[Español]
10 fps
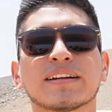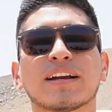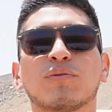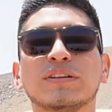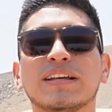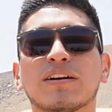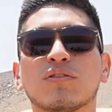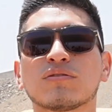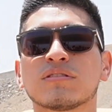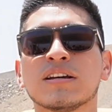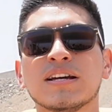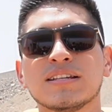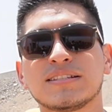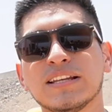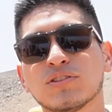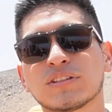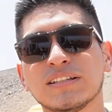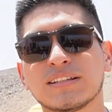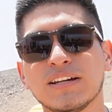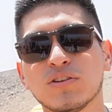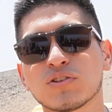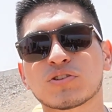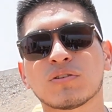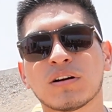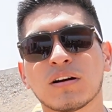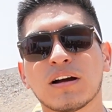que cuenta con 138